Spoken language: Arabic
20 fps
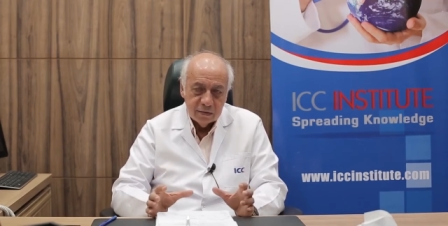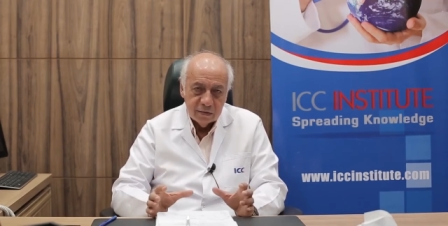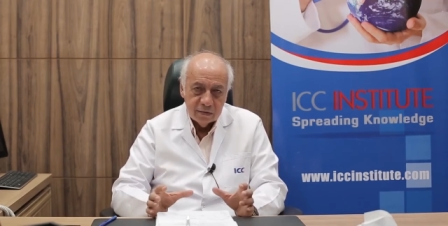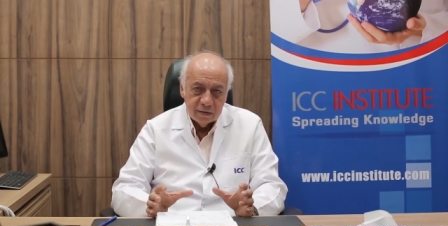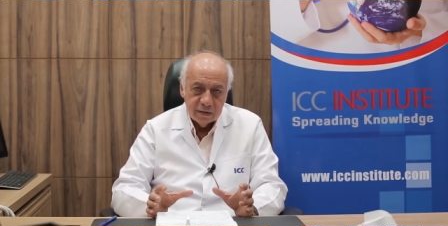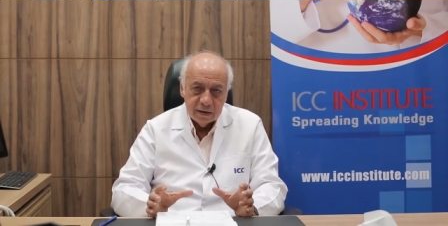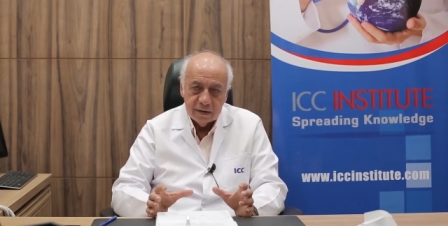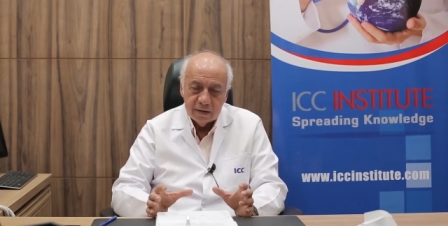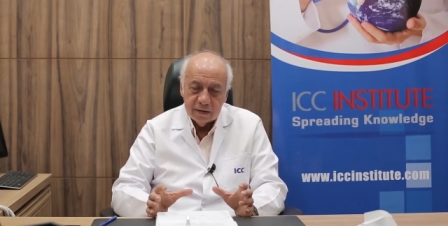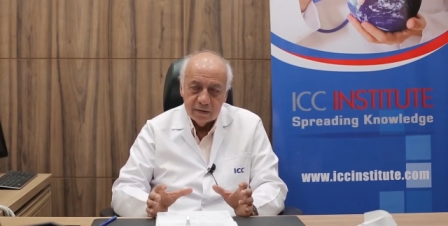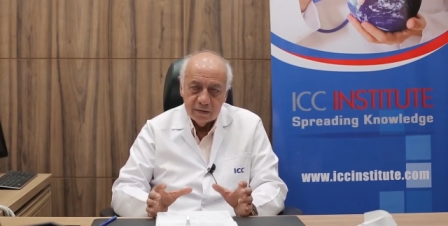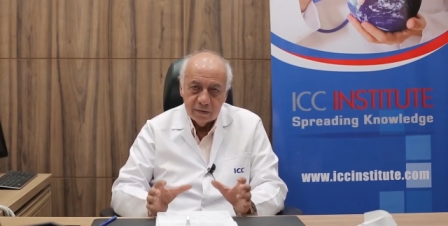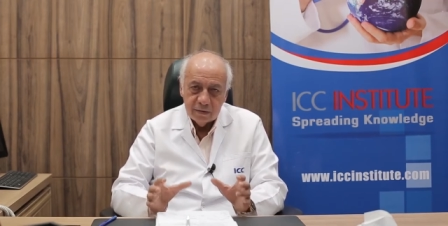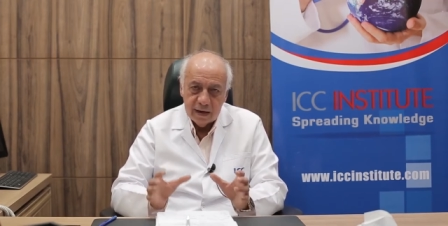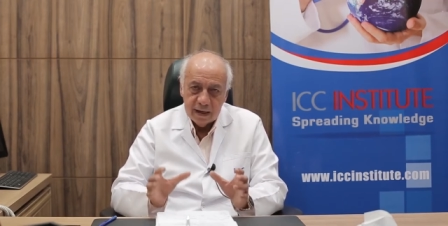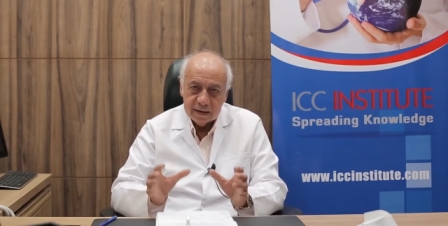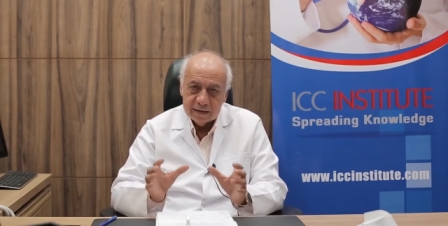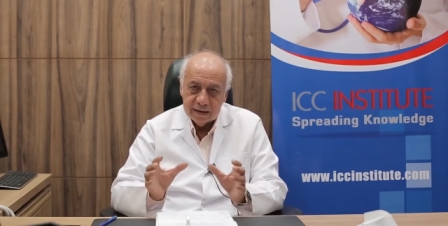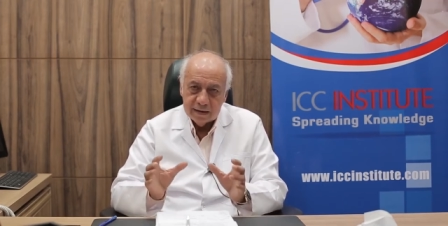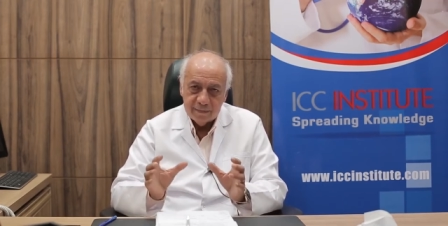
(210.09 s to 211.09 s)

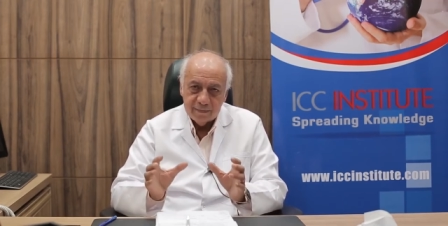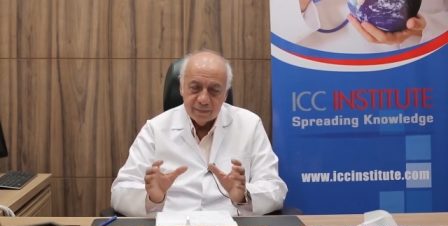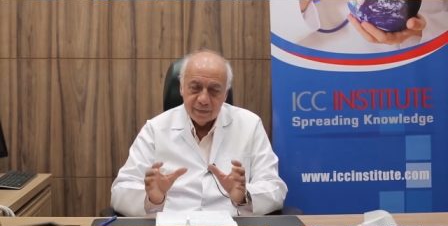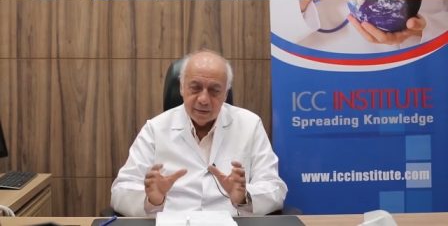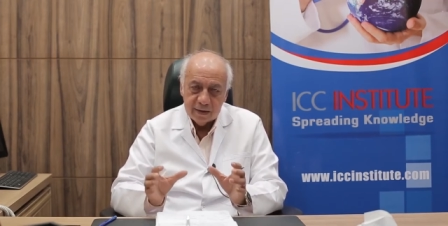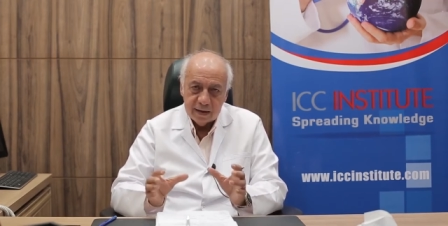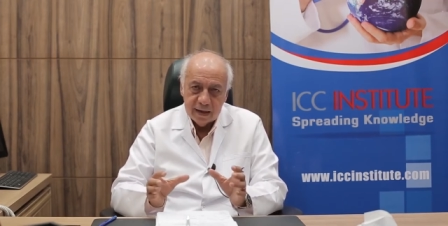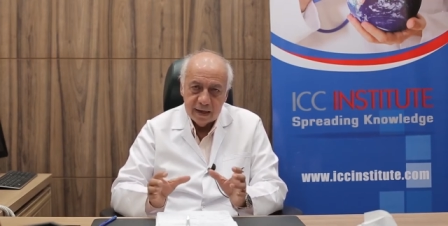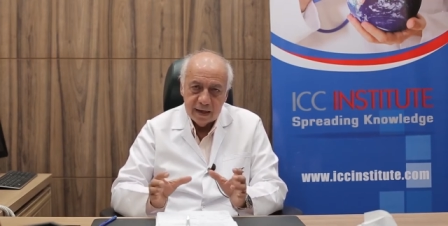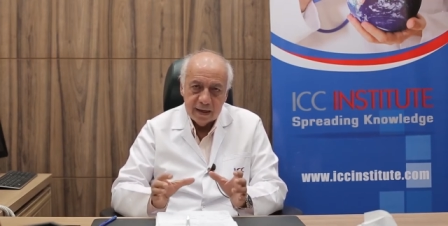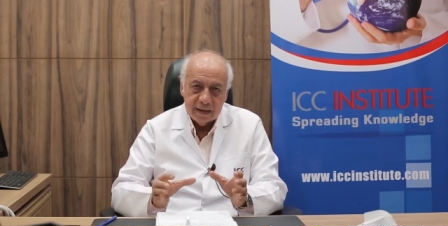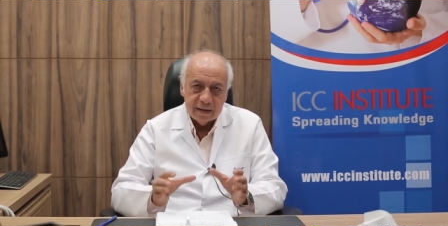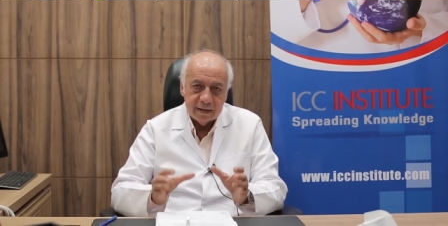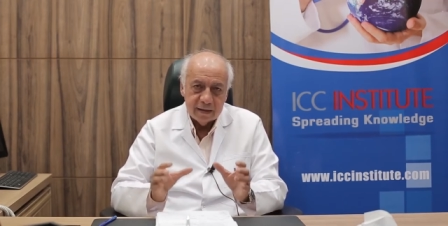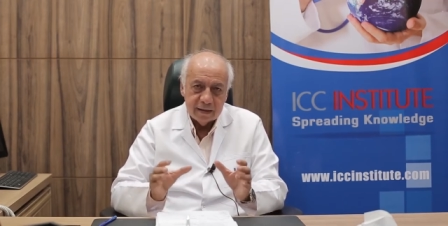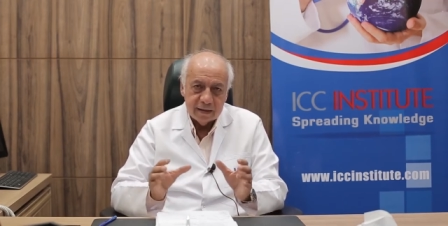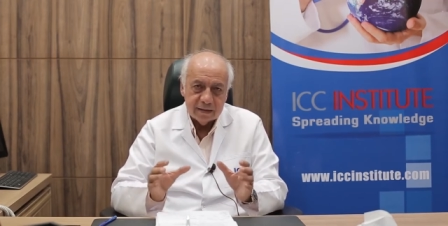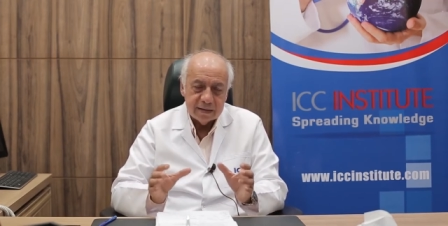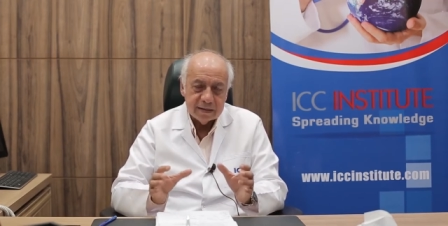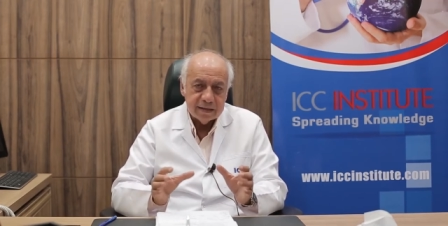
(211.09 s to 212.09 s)
وواحده
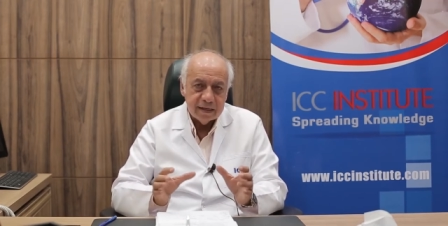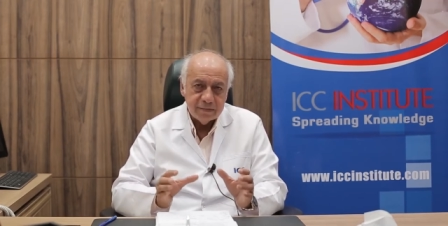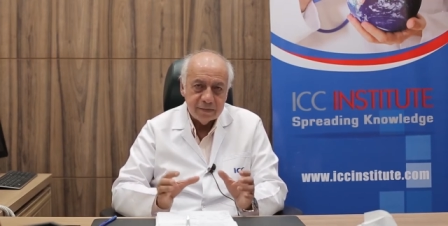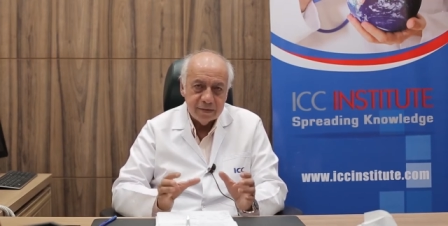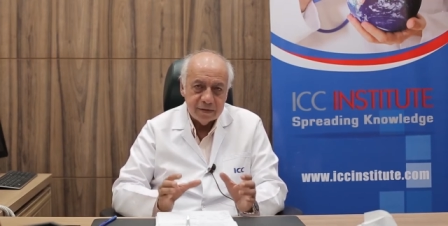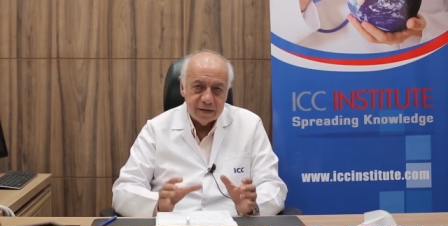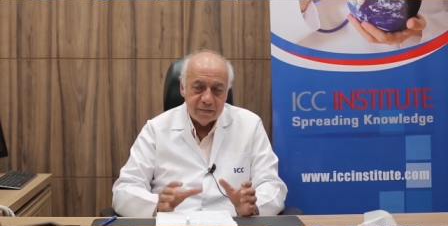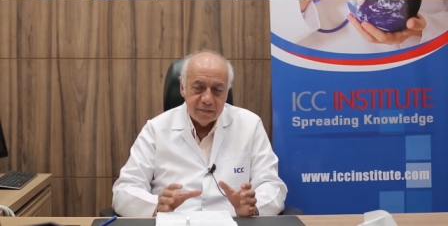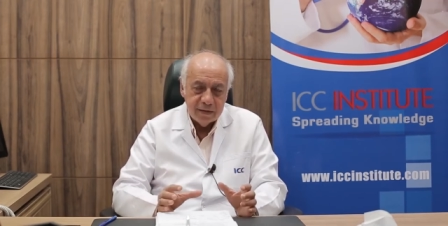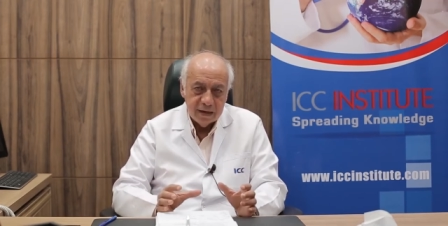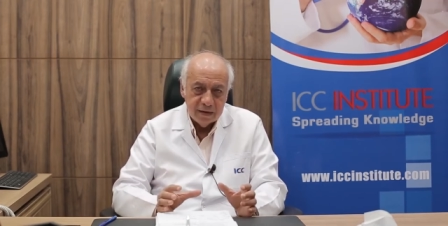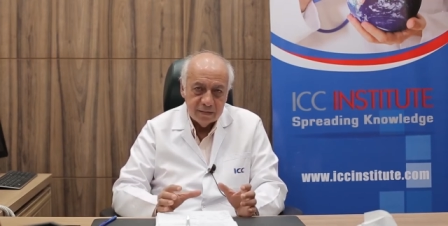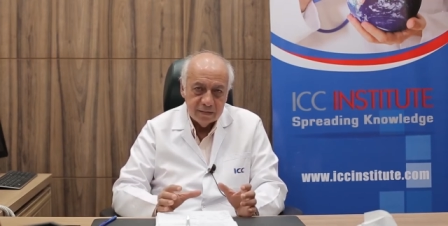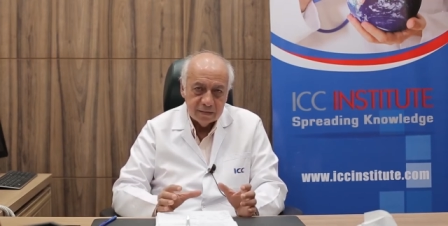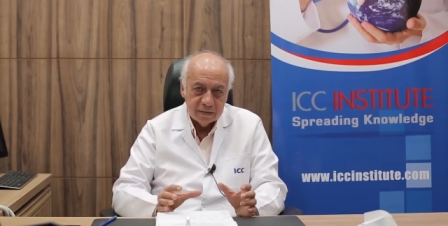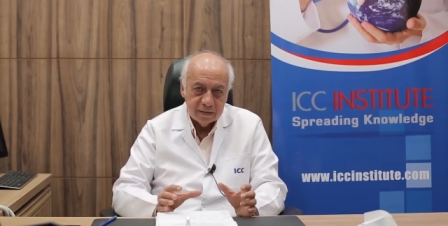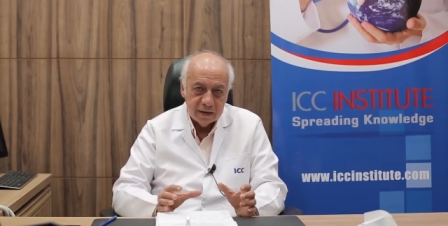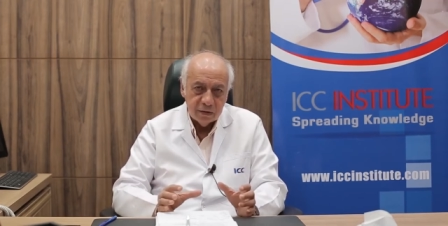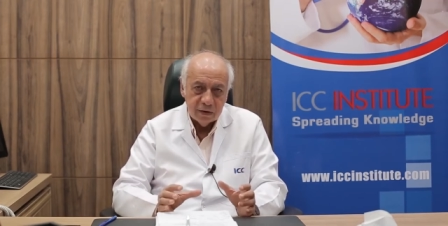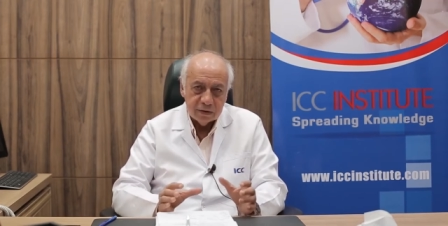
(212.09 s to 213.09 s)
عن ديسلايبيديميا
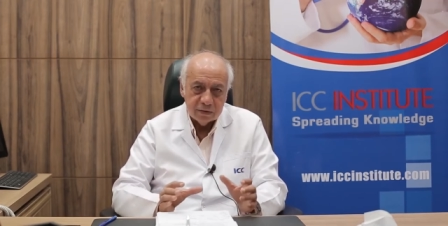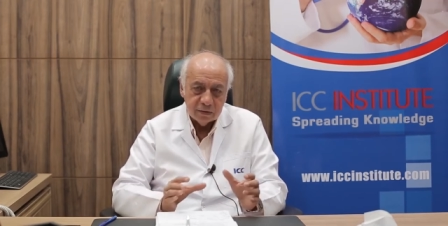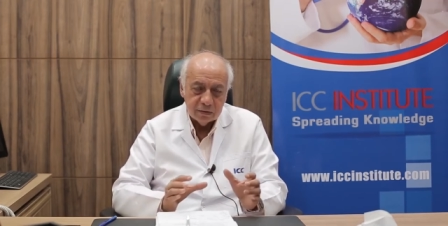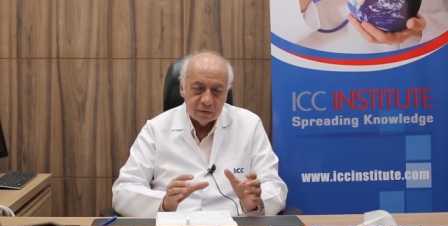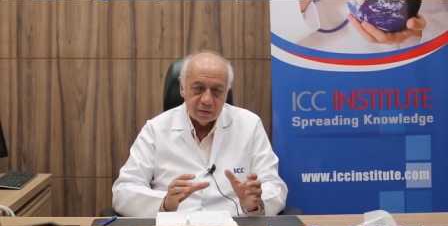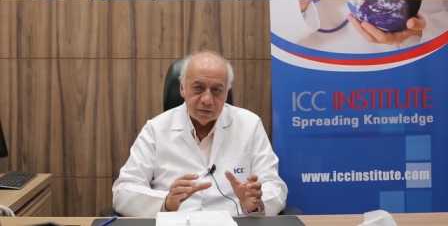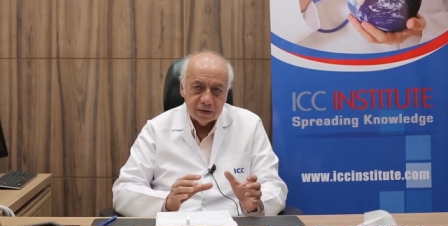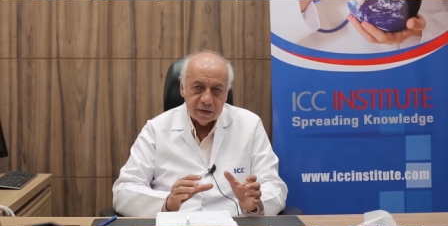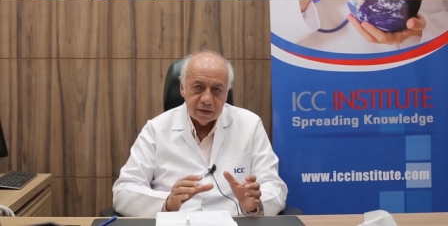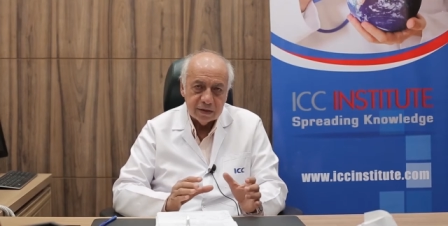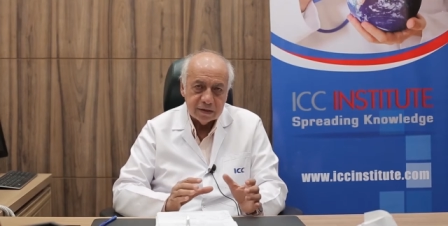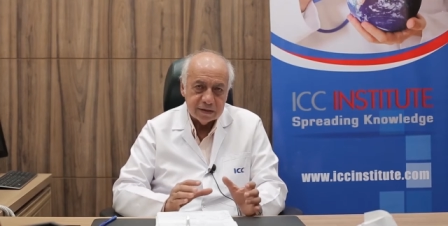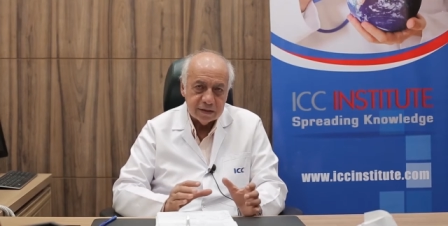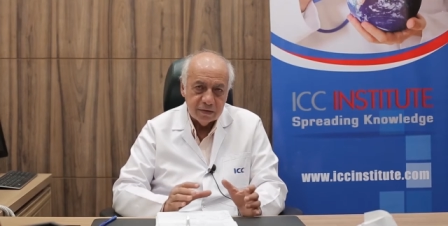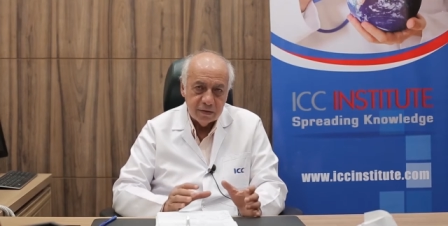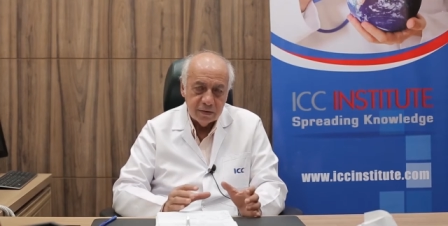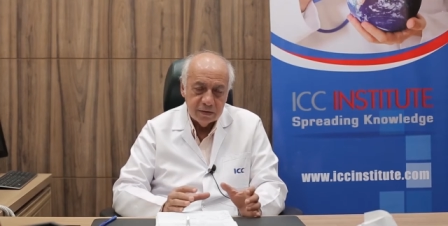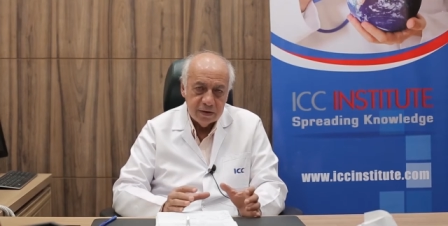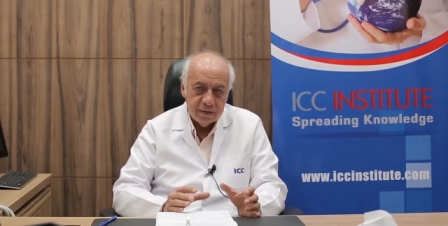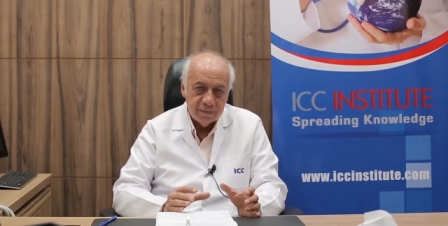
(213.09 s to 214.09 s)
هيقولها الدكتور طارق
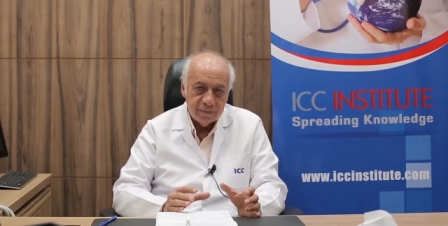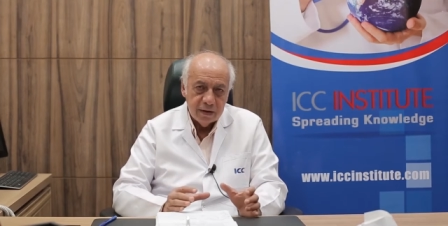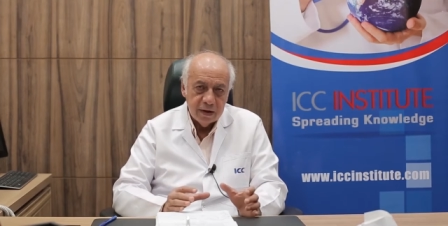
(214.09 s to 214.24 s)
الزواوي